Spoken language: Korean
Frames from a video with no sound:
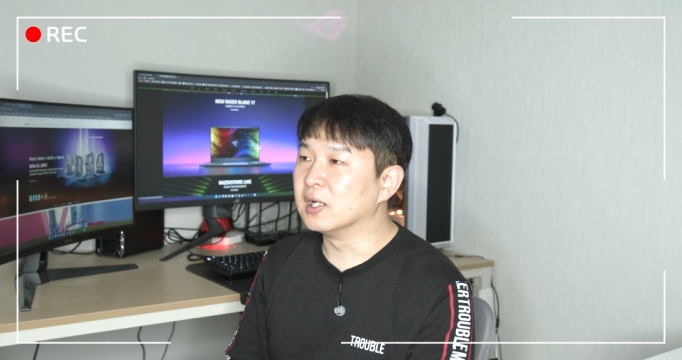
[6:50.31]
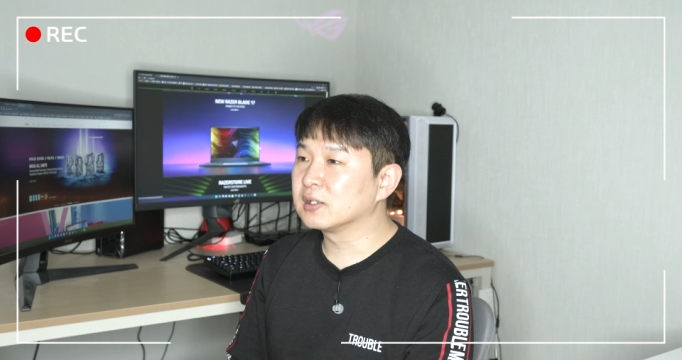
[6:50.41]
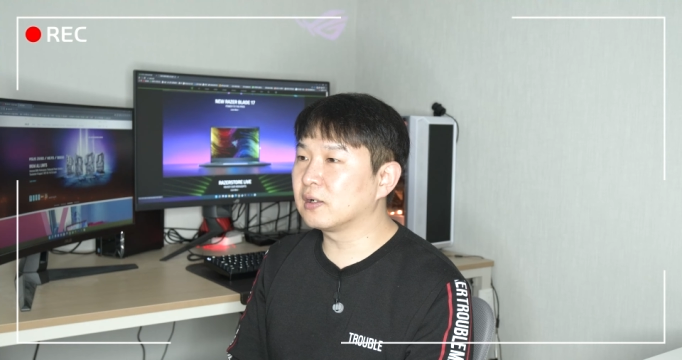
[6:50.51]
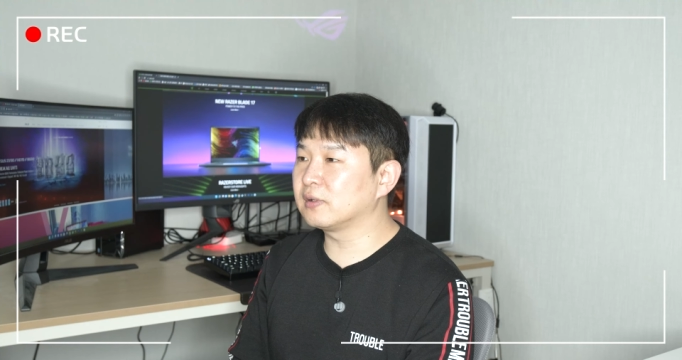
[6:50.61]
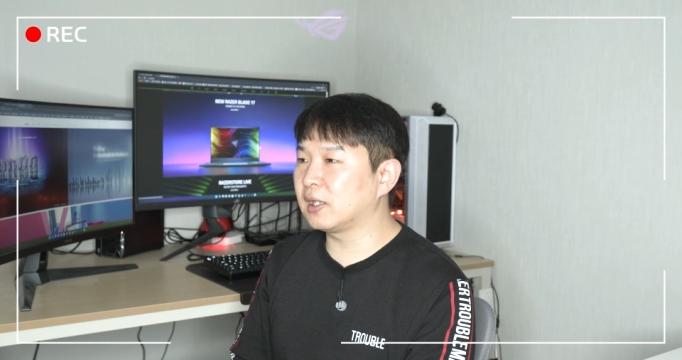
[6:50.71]

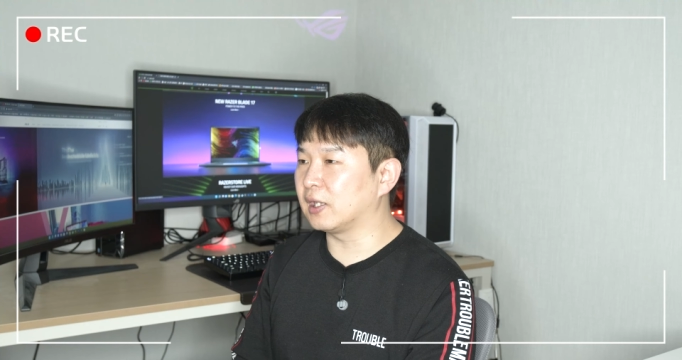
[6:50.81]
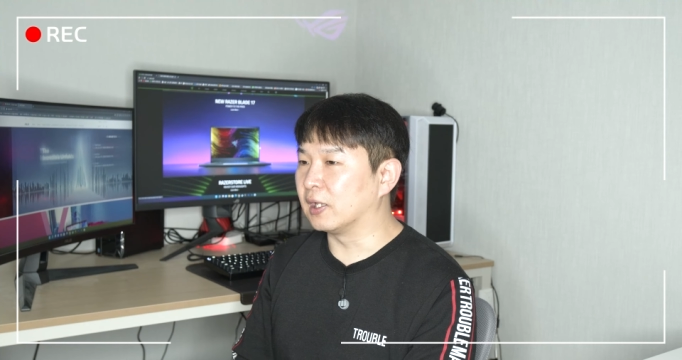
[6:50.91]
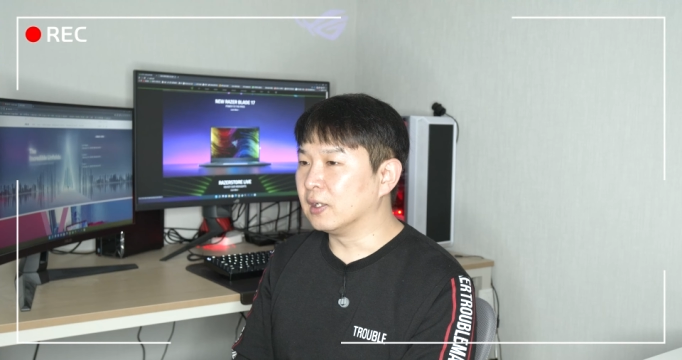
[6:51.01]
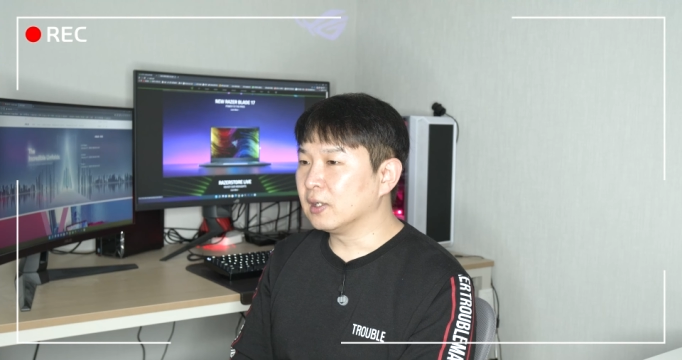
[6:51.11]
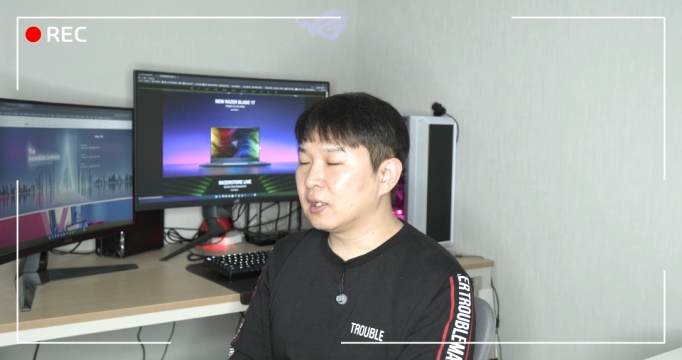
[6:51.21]
그런데
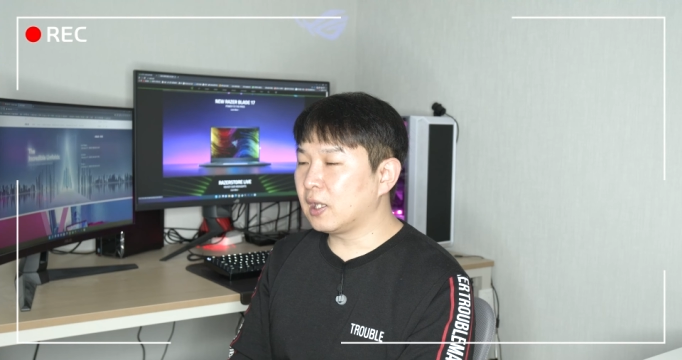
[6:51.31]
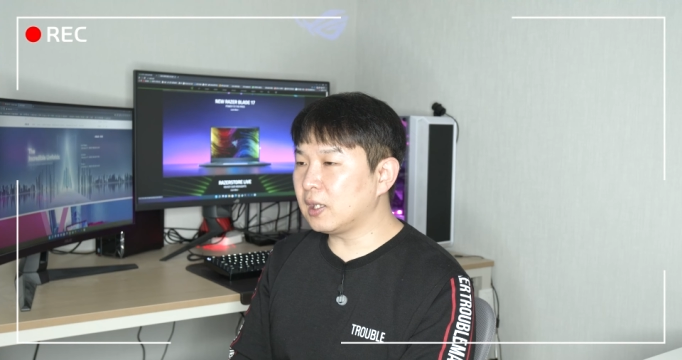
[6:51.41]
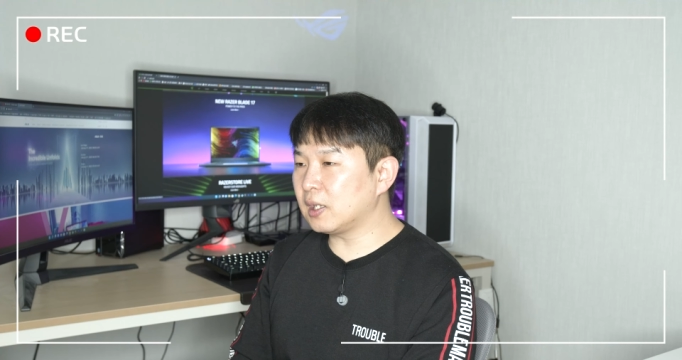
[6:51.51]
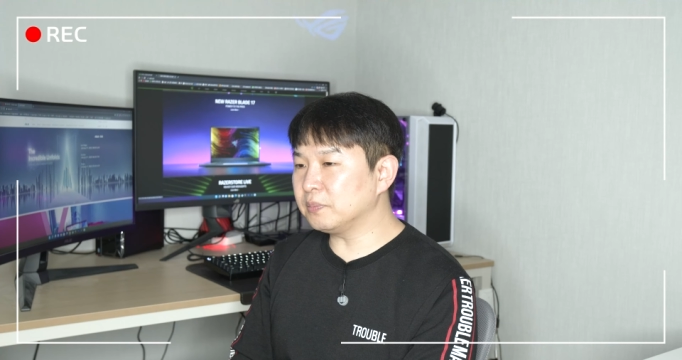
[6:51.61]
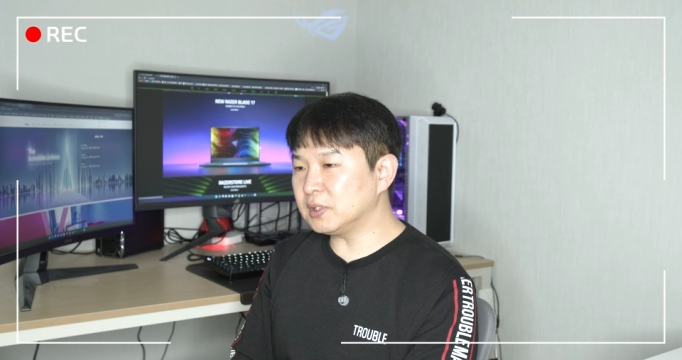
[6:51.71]

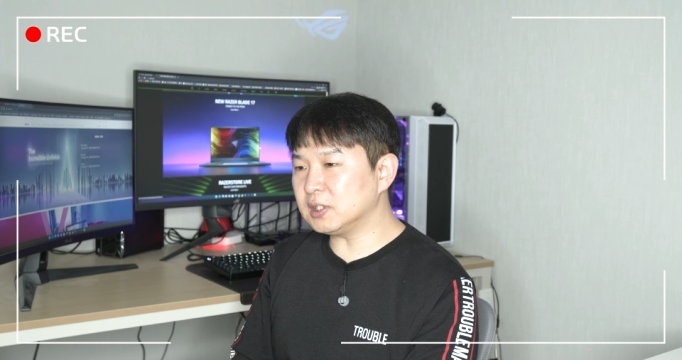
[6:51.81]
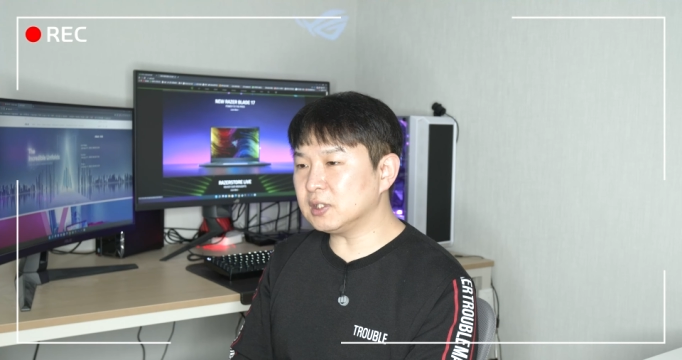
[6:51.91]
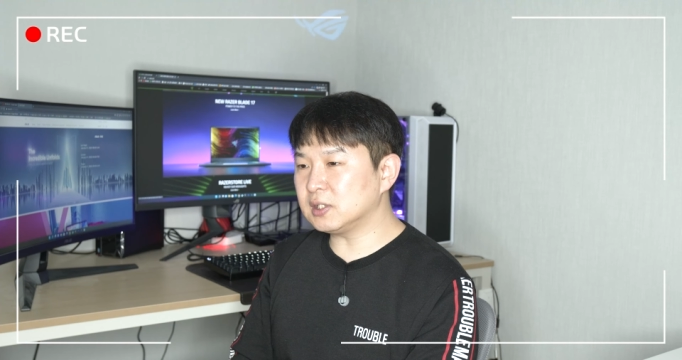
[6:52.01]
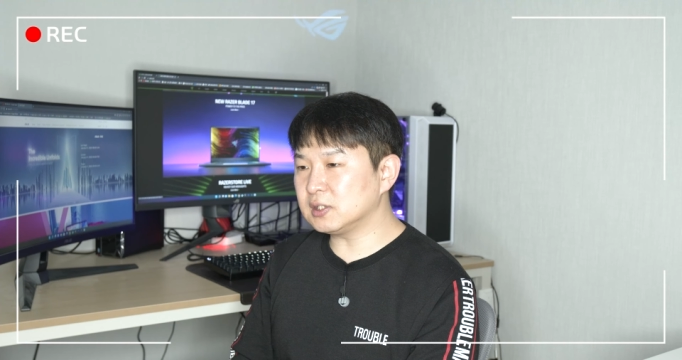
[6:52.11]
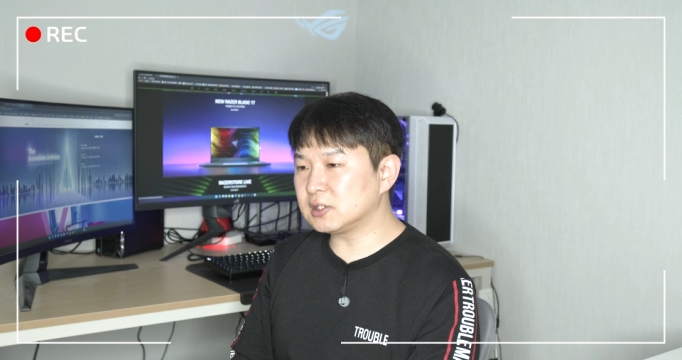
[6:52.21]

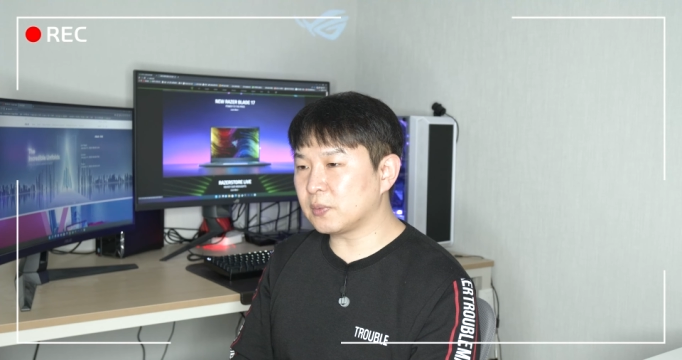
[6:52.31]
AMD